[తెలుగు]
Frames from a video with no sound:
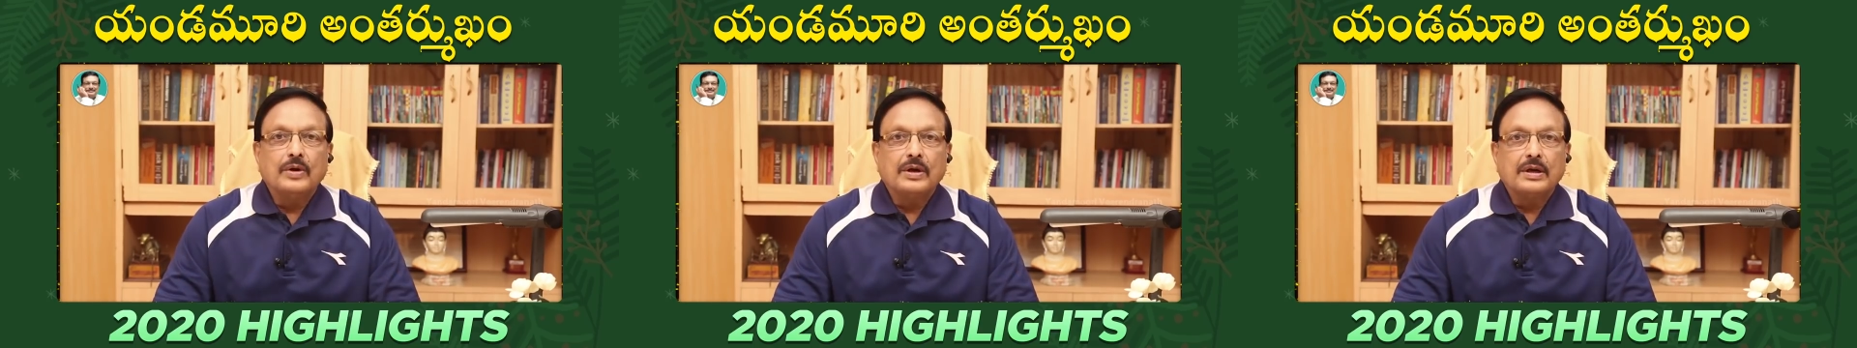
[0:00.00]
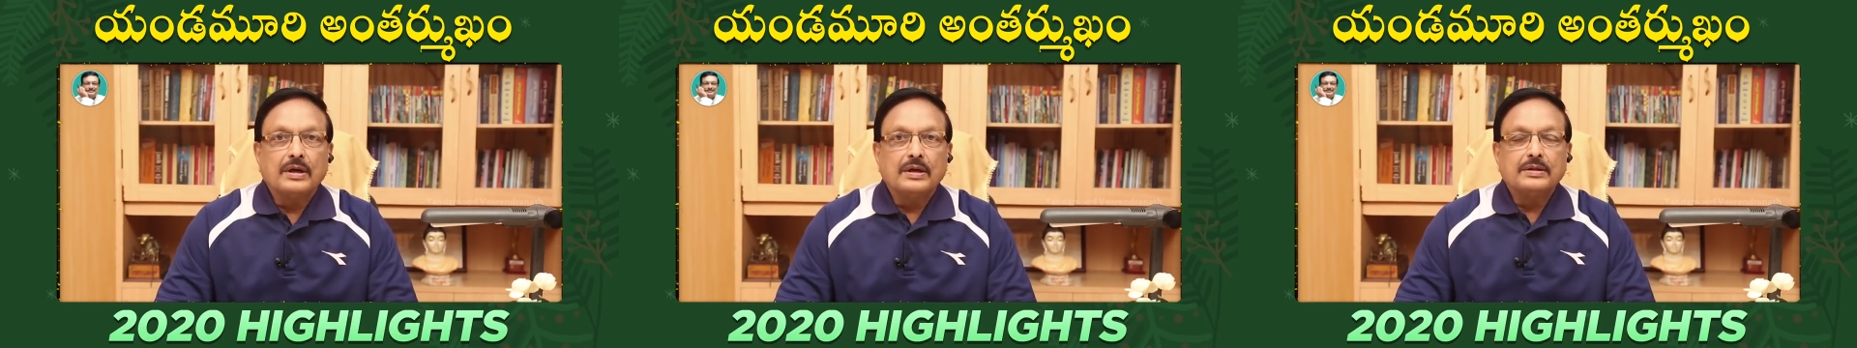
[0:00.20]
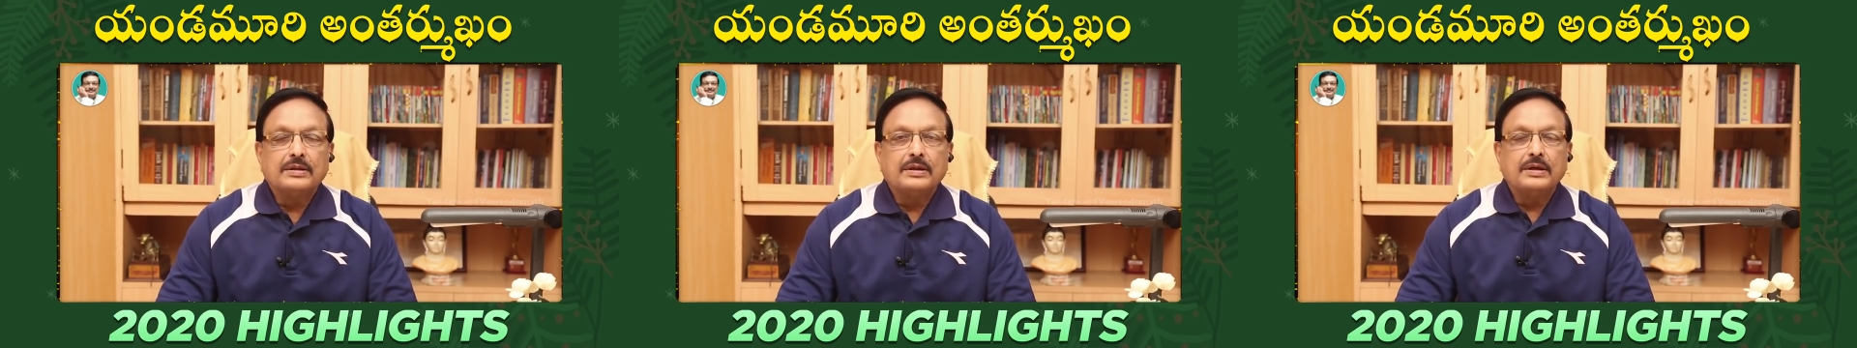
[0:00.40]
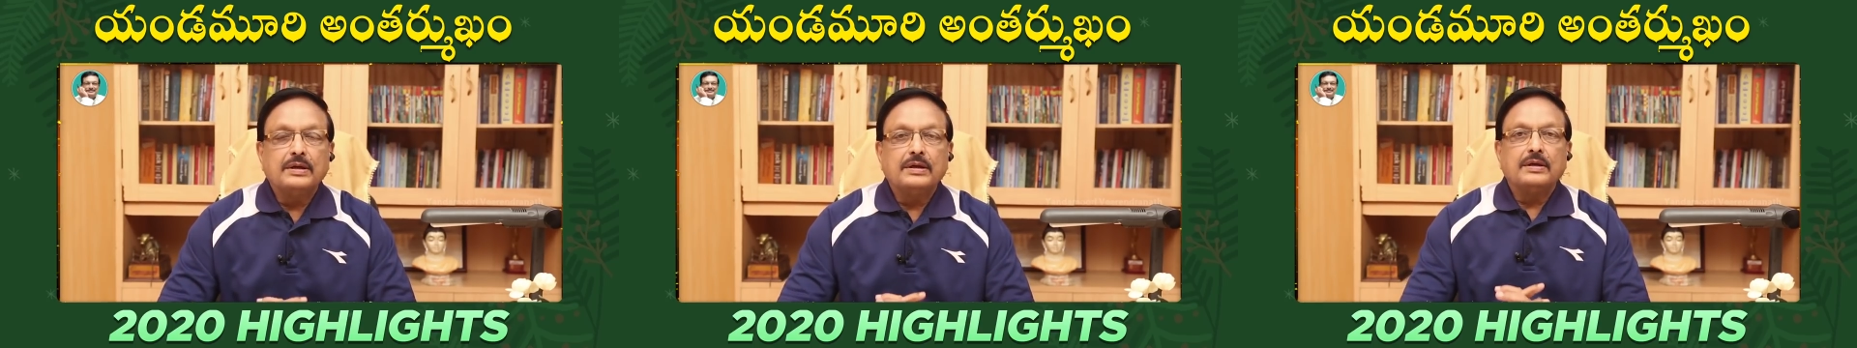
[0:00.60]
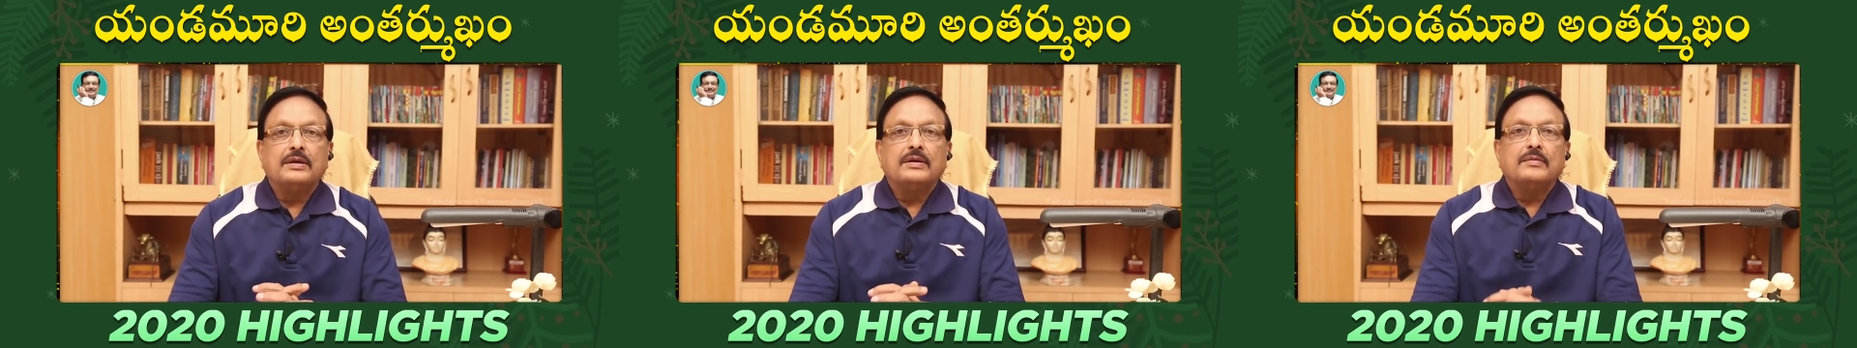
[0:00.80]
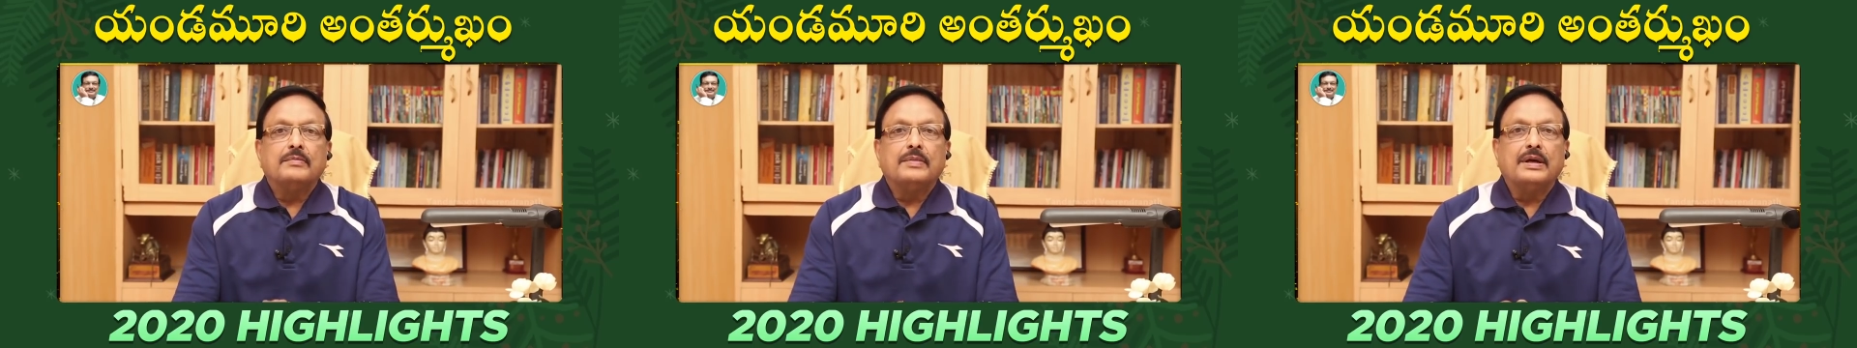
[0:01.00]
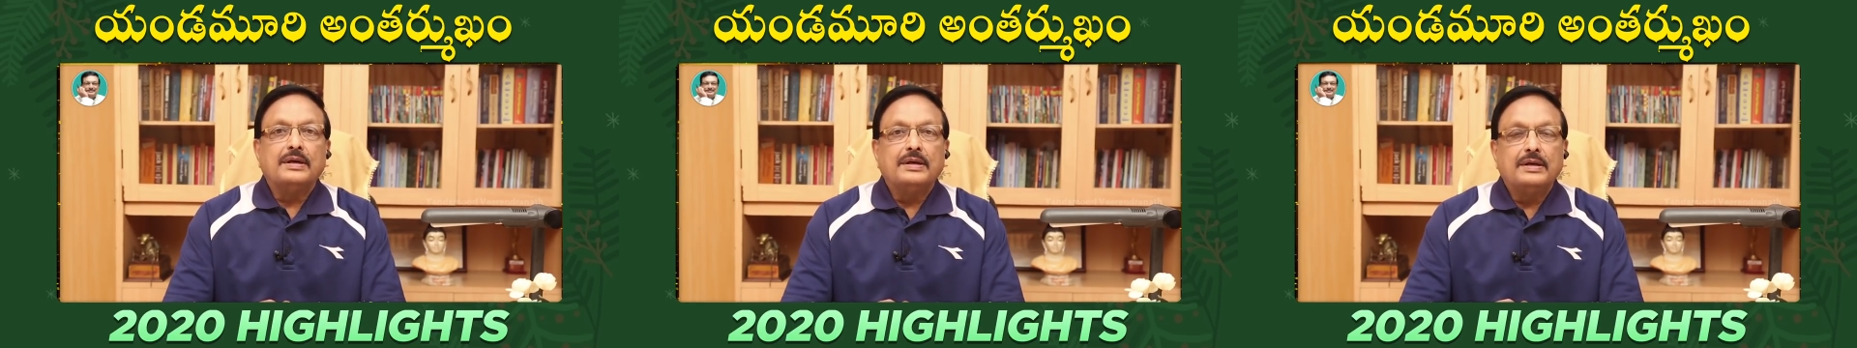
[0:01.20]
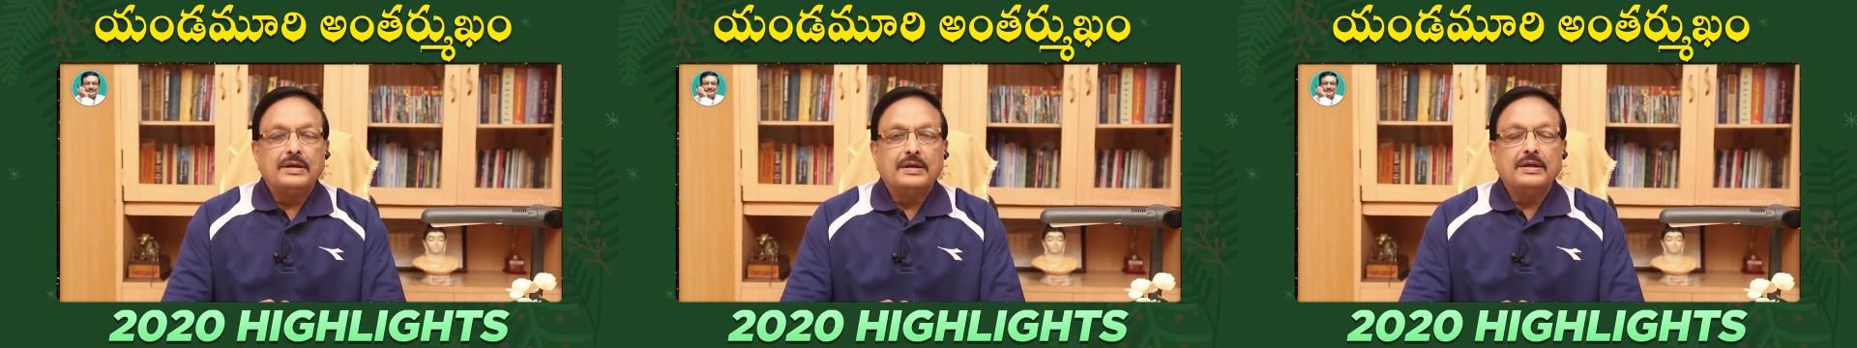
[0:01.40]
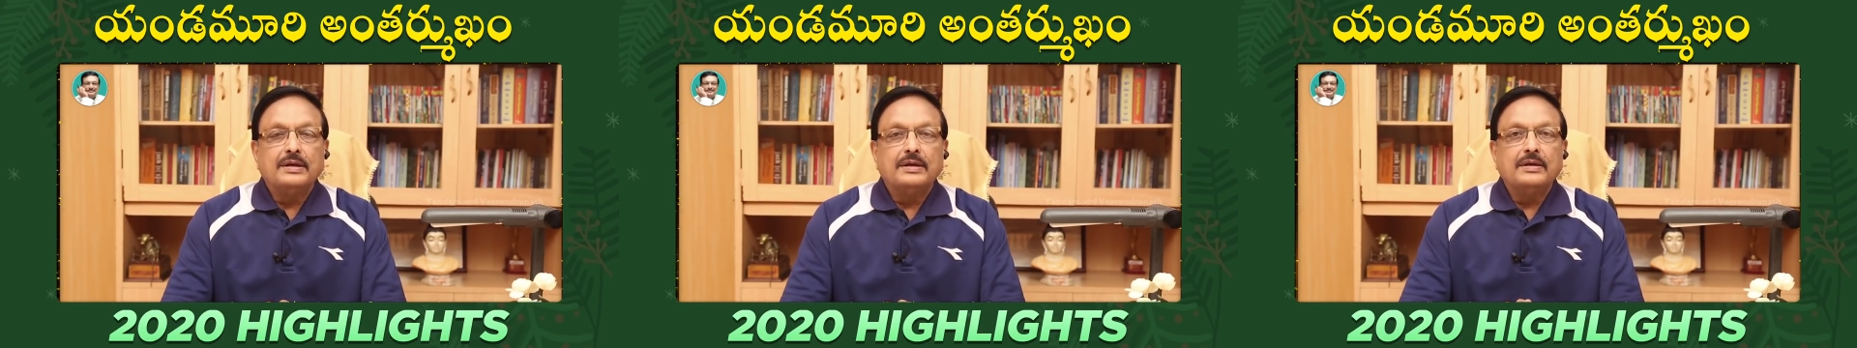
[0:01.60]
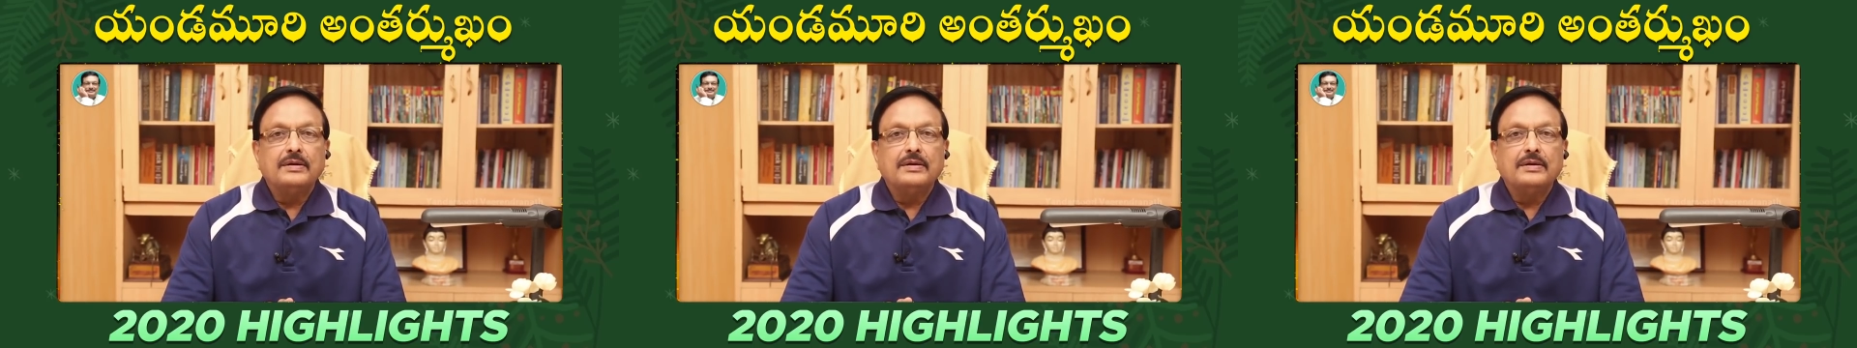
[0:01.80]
ఒక రాత్రి మా ఇంటికి